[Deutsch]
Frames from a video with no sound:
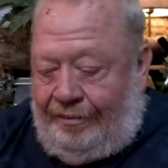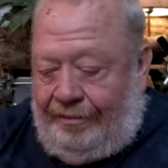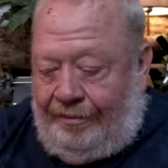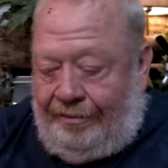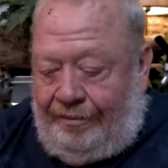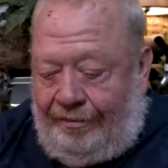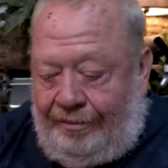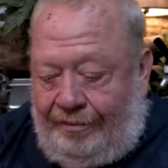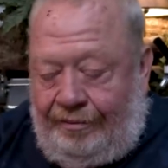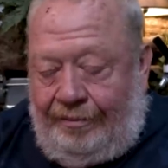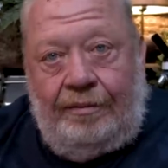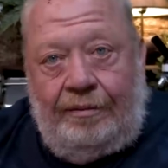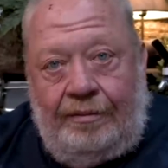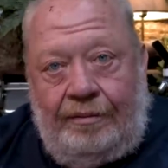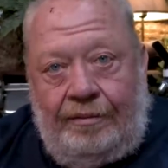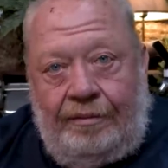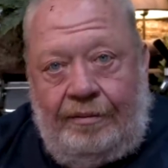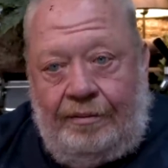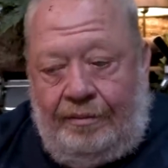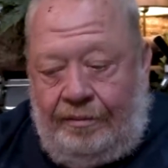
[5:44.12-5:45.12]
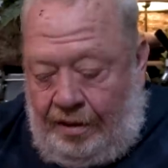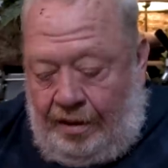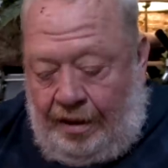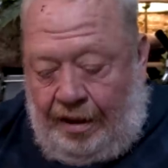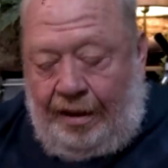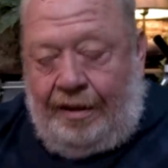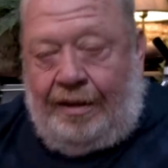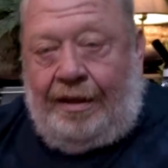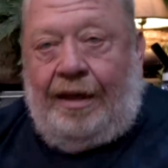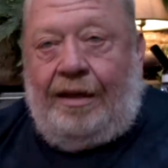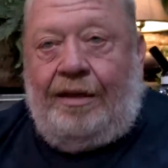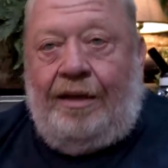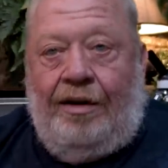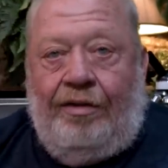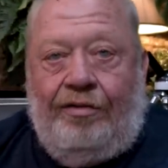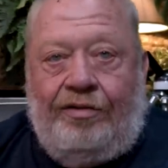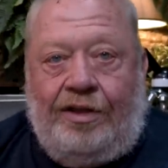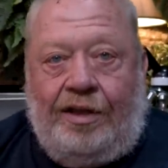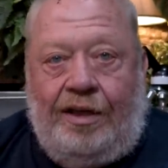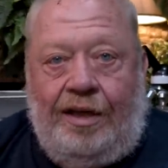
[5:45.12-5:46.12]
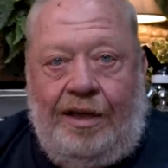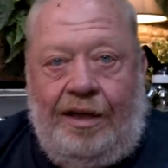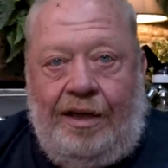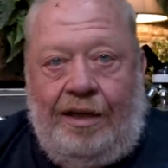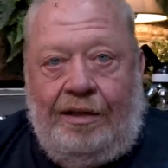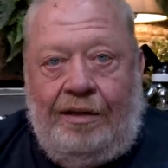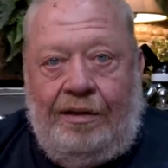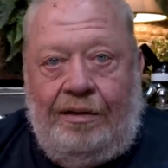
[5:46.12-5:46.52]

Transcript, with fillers: Norbert, aufs Knie. Ja, ich dachte aufs Knie.